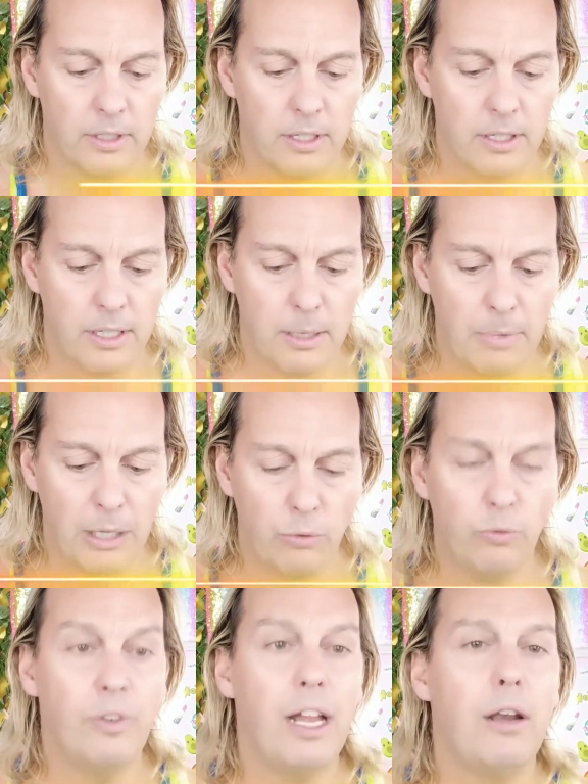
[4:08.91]
C'est ma
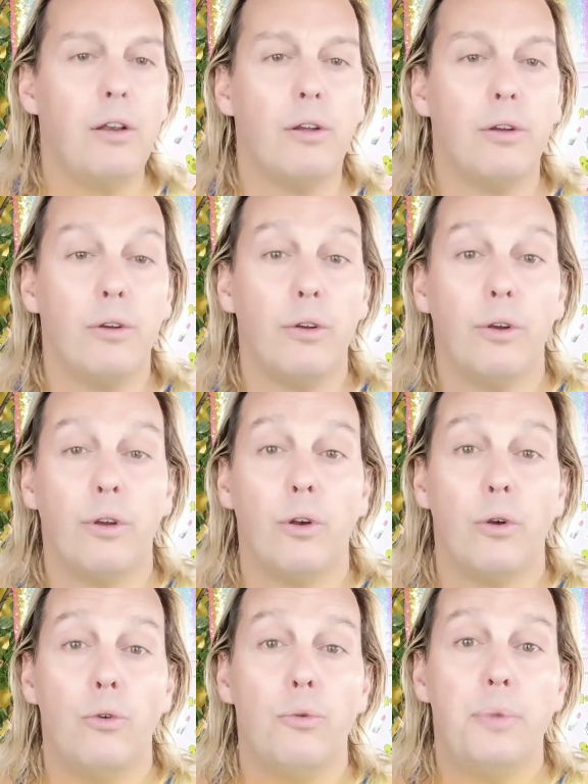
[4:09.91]
nouvelle euh,
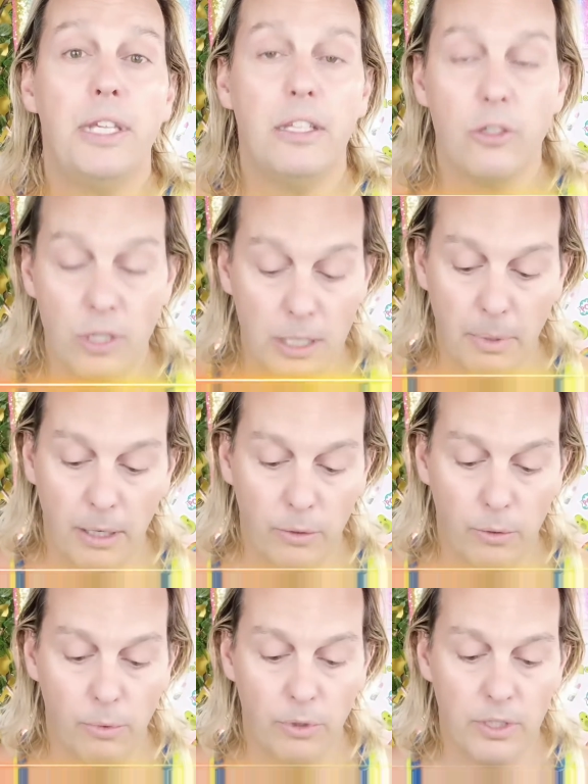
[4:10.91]
lubie, je sais pas
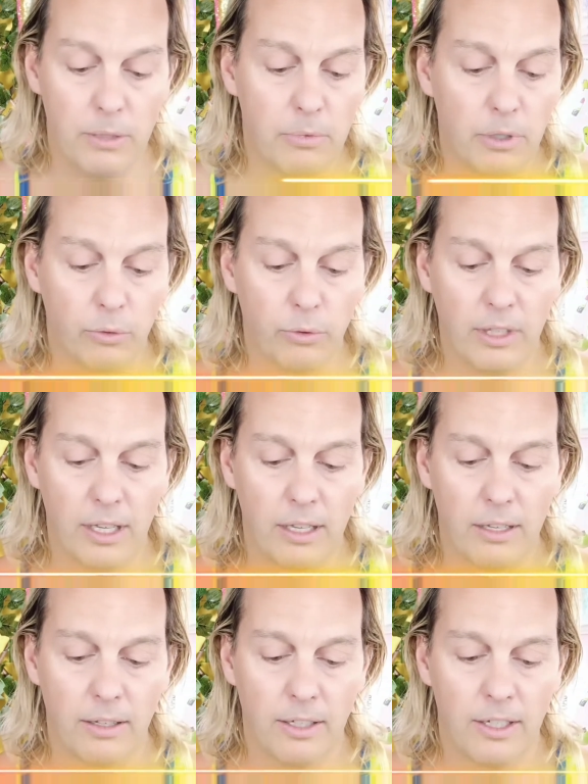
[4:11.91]
comment on dit, mais en tout
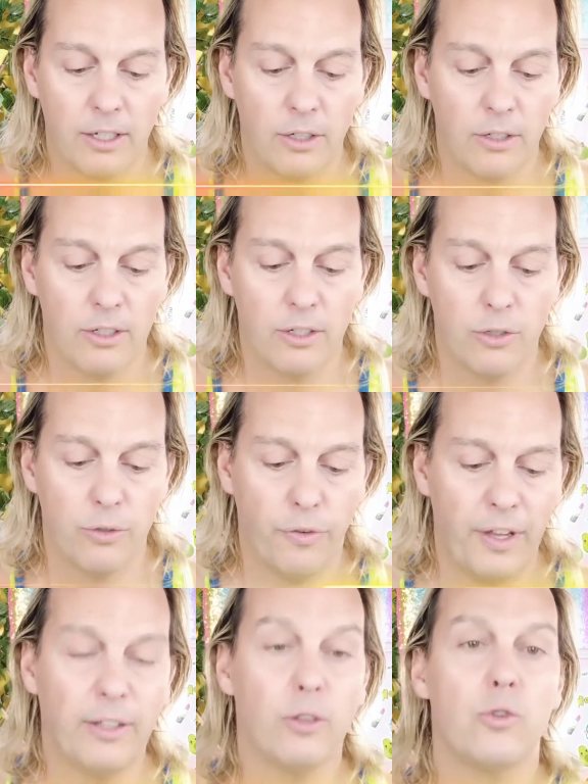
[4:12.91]
cas, je
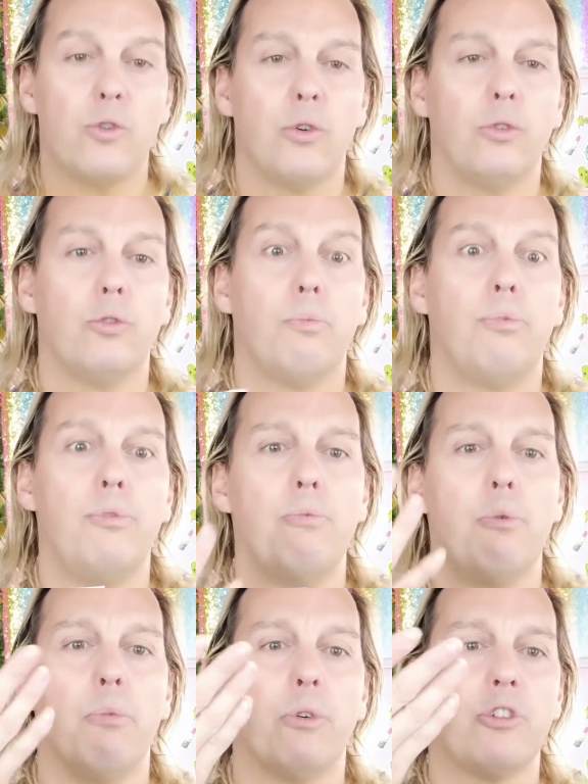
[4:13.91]
fais attention de plus
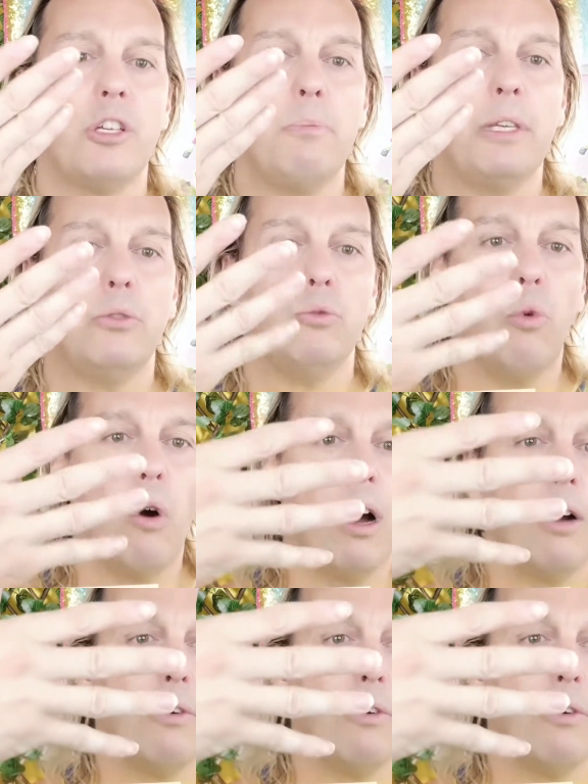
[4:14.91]
me manger mes doigts, vous